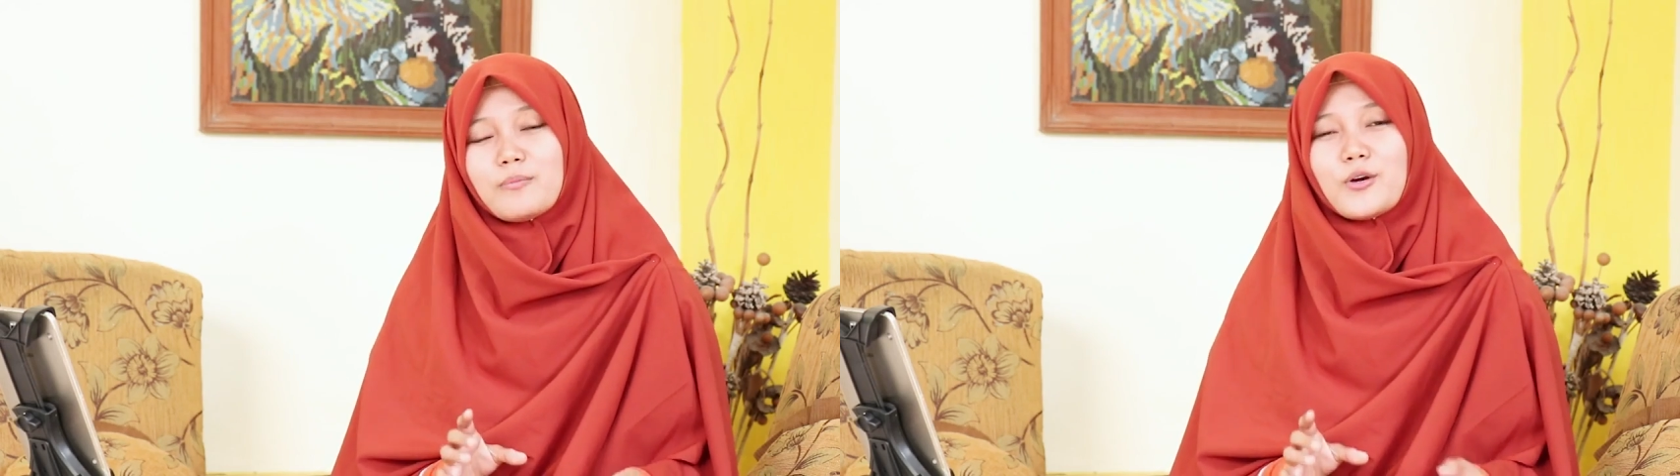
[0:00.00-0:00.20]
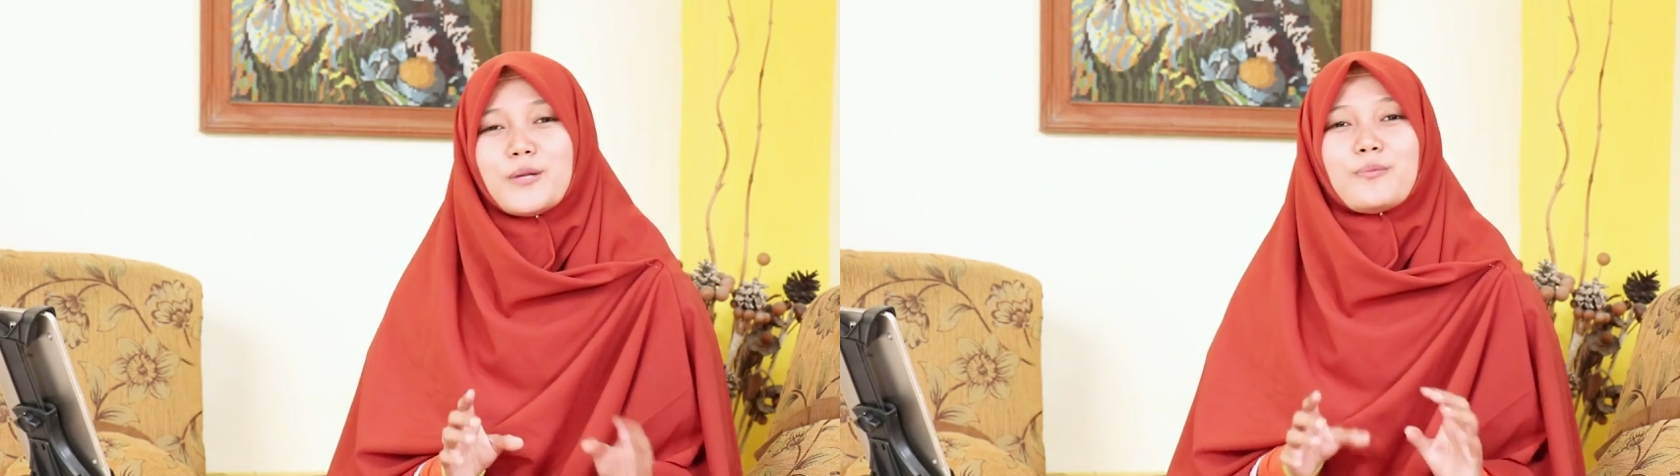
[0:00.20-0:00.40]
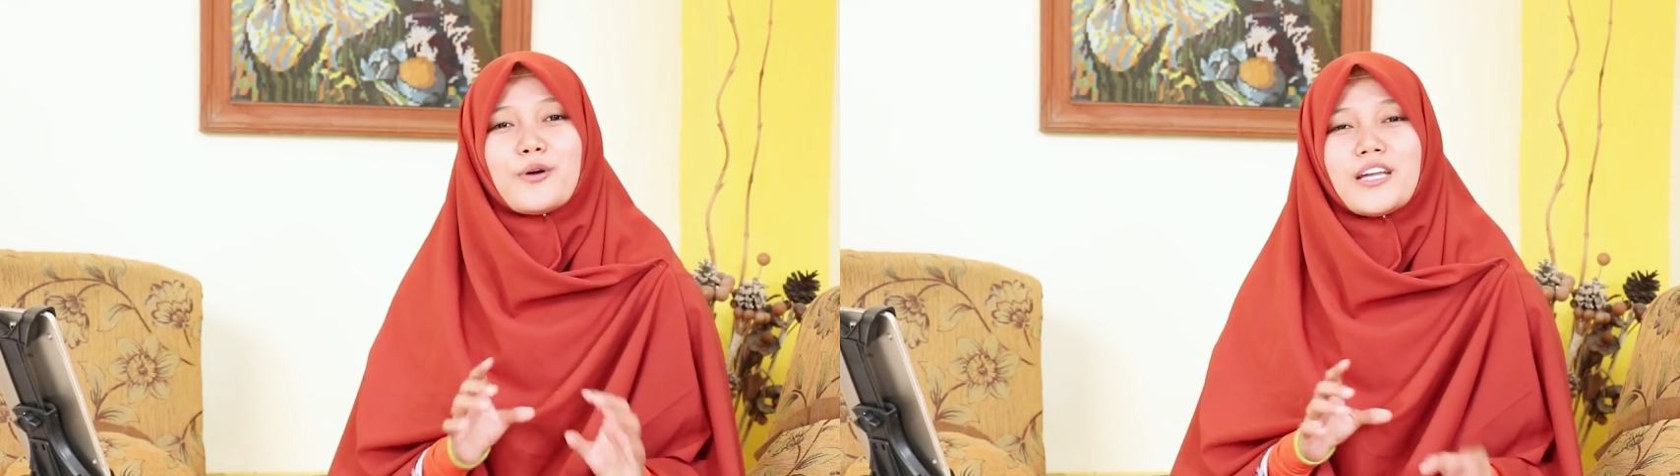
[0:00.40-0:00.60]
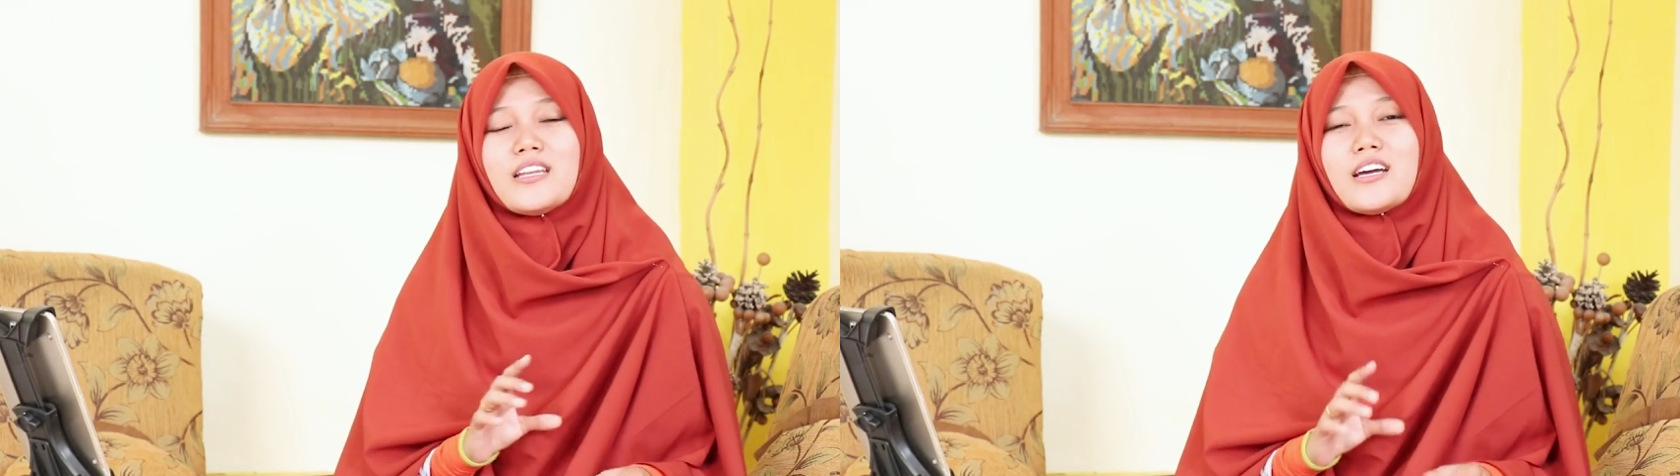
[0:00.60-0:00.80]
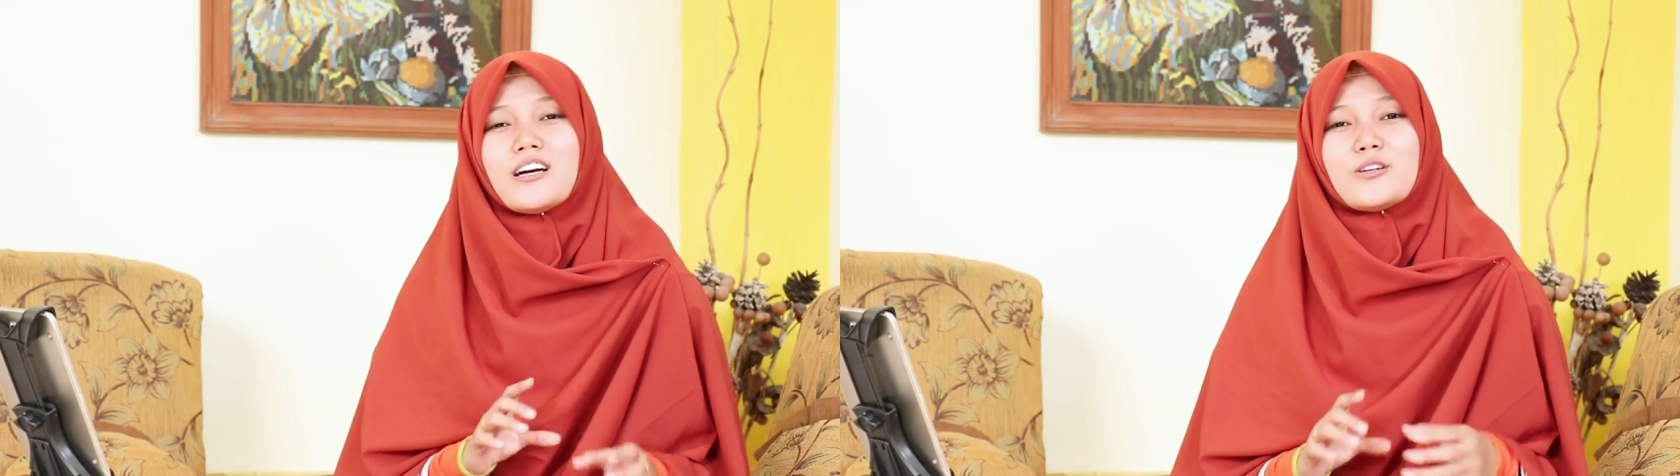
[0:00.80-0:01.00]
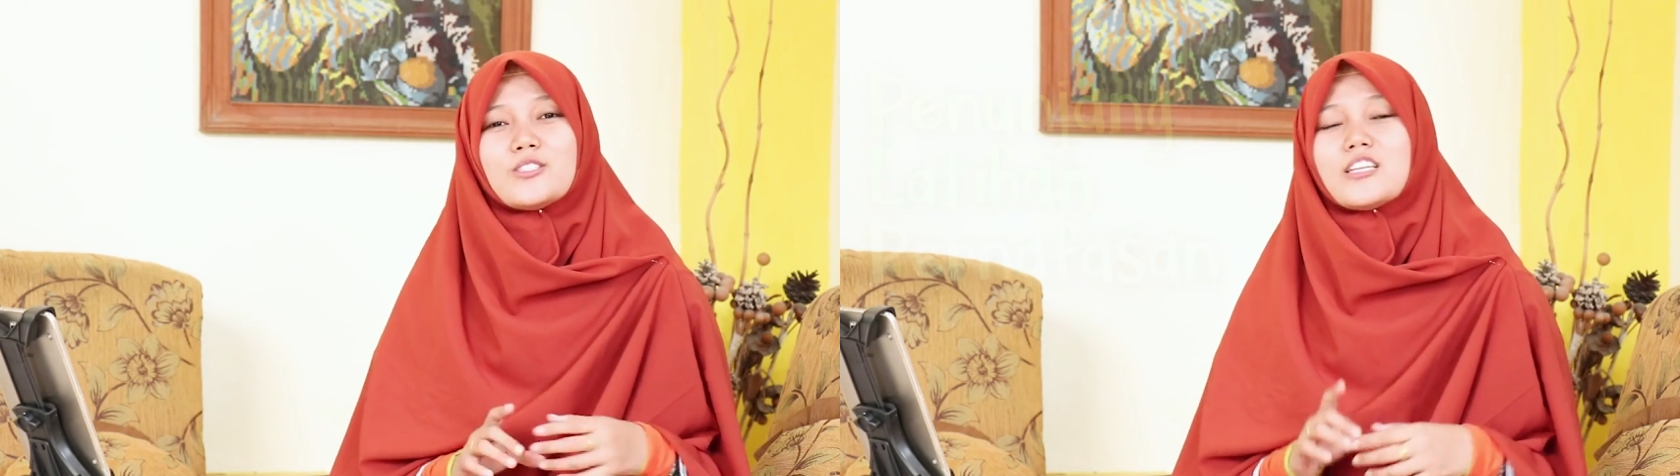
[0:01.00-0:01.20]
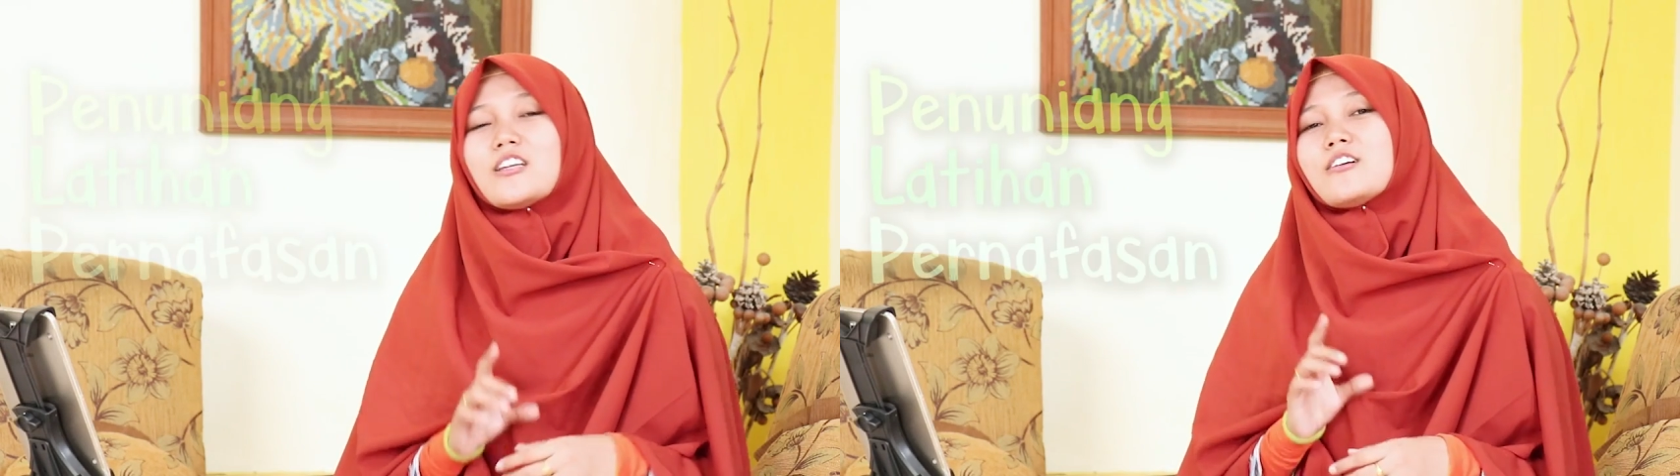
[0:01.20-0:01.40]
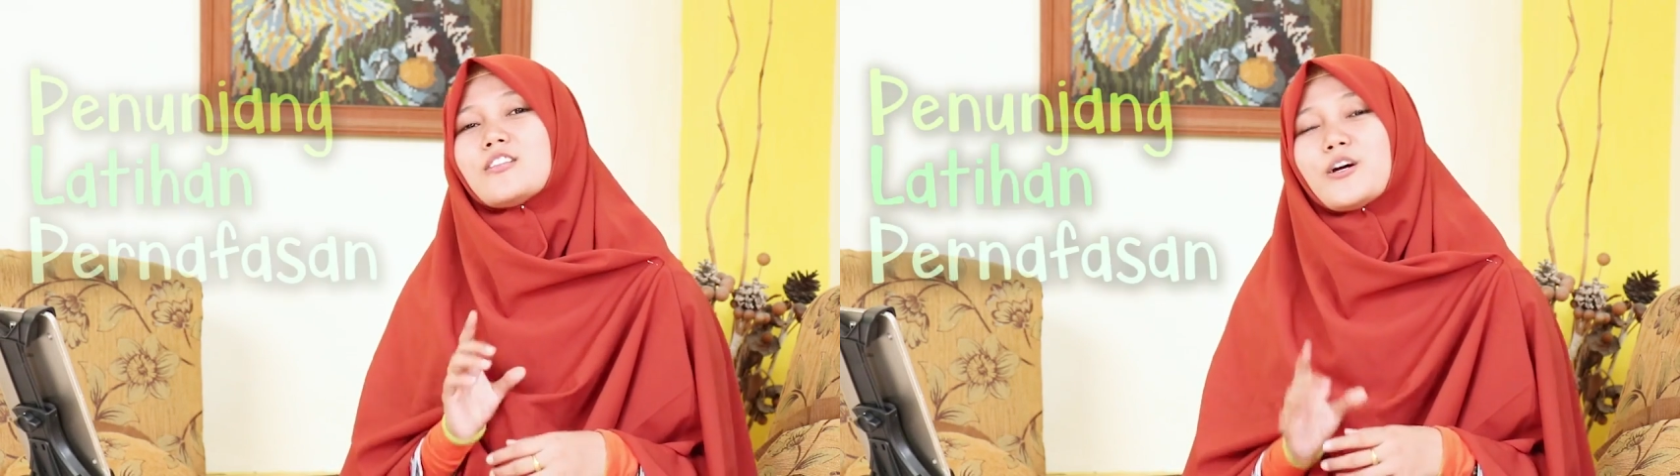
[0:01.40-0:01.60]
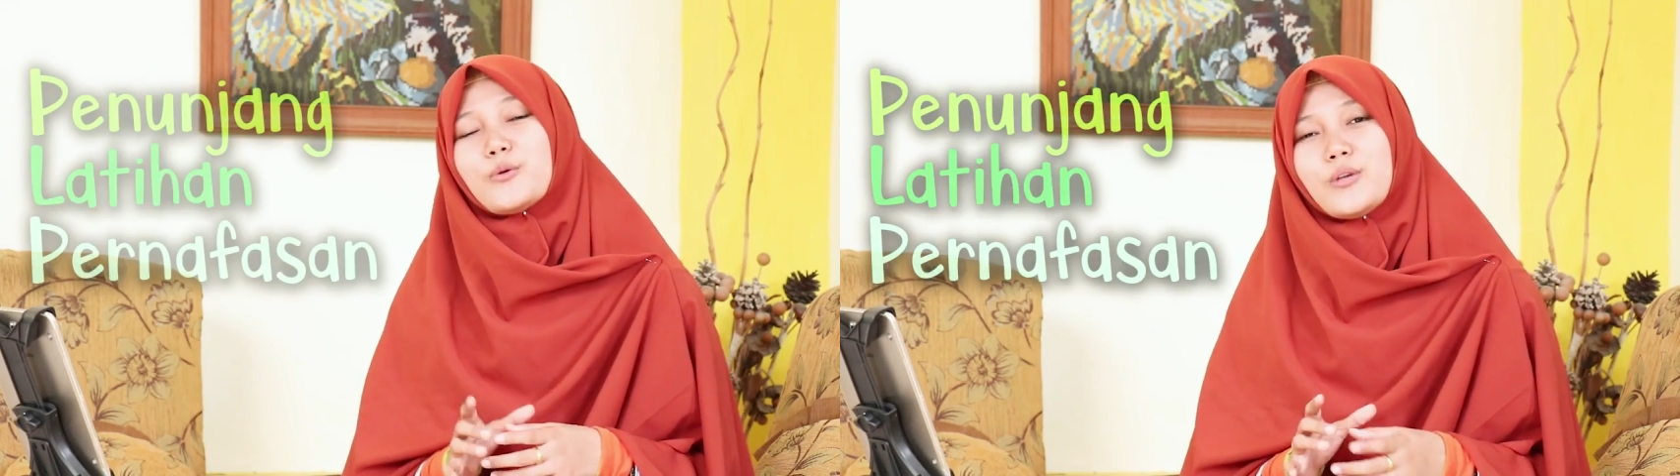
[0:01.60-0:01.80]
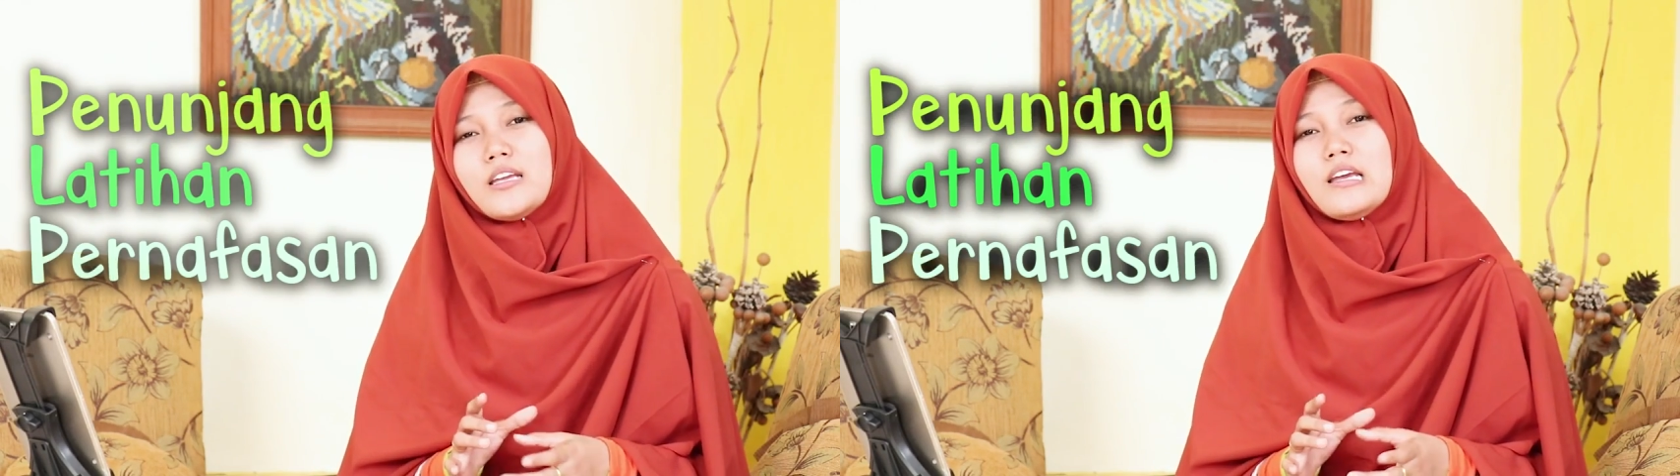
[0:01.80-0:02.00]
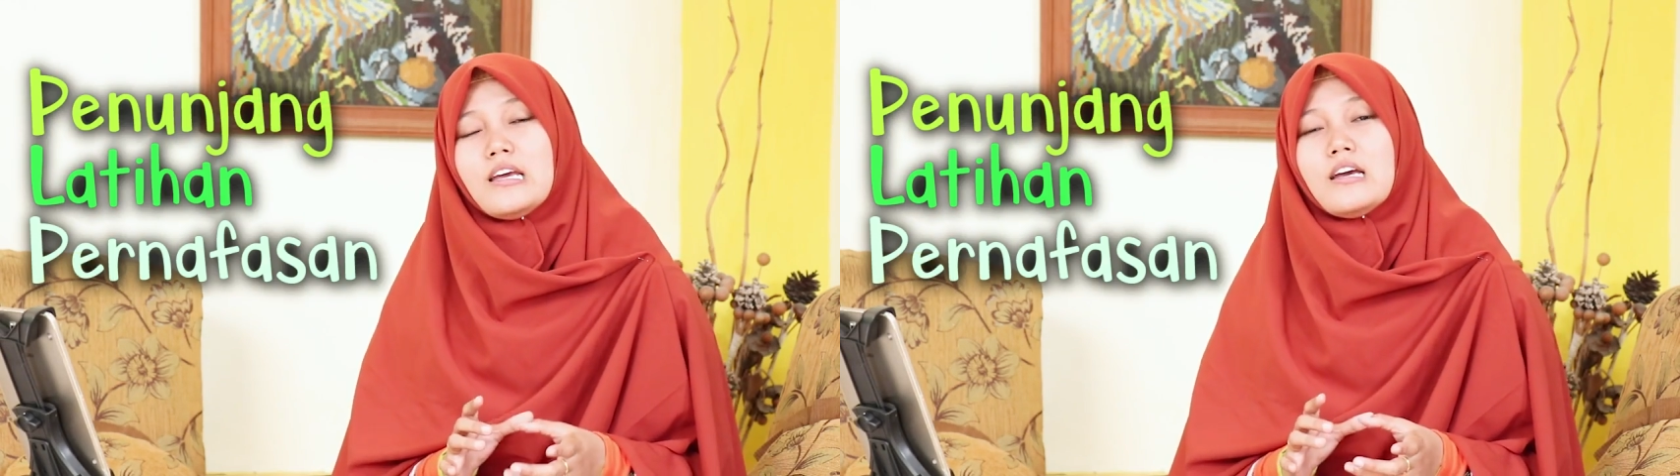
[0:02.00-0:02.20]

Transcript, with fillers: poin-poin yang harus kita ketahui